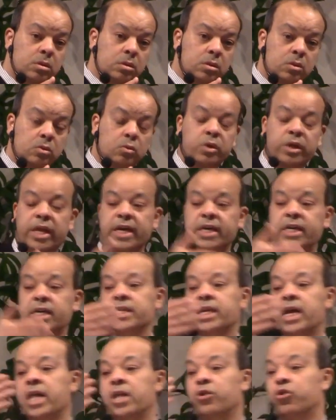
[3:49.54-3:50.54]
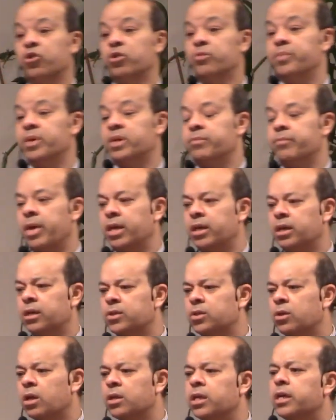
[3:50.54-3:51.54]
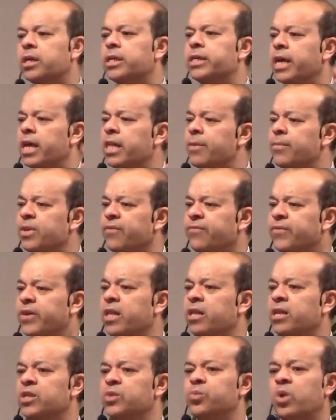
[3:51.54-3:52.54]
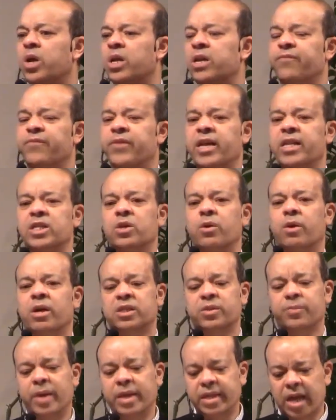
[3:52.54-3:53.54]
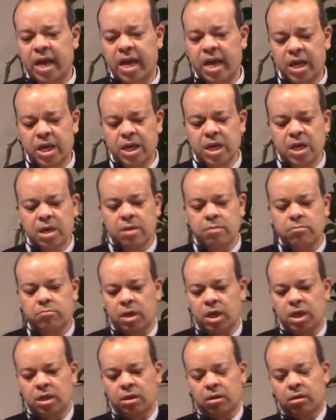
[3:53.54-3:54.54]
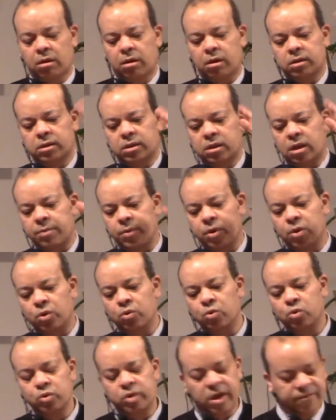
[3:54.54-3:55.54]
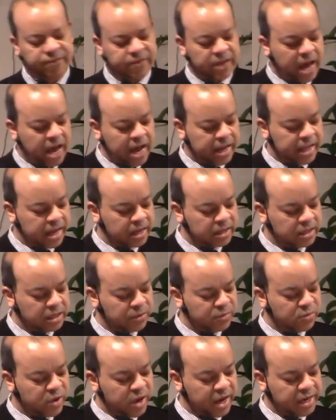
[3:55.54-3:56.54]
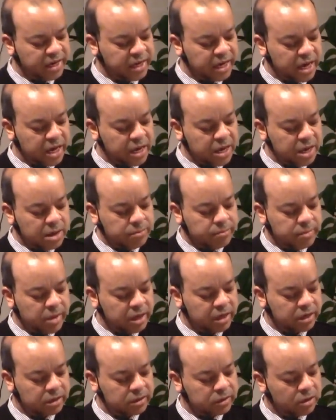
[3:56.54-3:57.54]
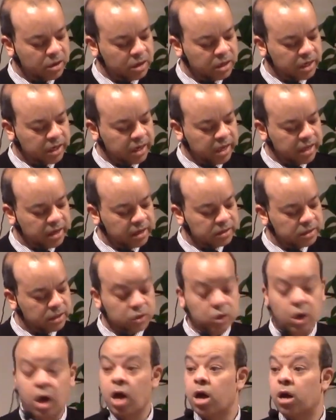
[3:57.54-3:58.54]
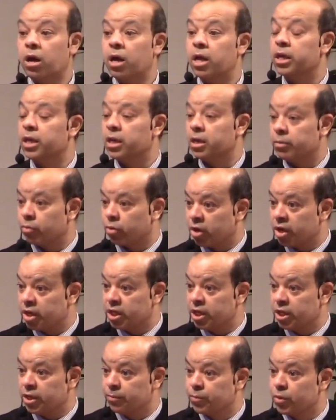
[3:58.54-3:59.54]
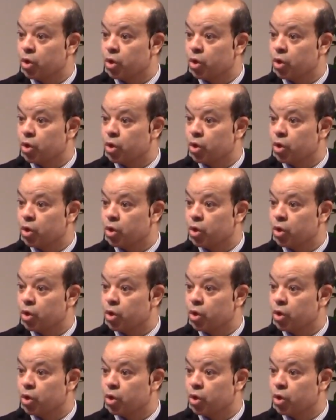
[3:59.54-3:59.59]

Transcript: ولكن على رتبة ملك صادق تكلمنا فيها الأسبوع اللي فات دي وأثبتها من قصة موجودة في العهد القديم وهي ملك صادق الذي ظهر لإبراهيم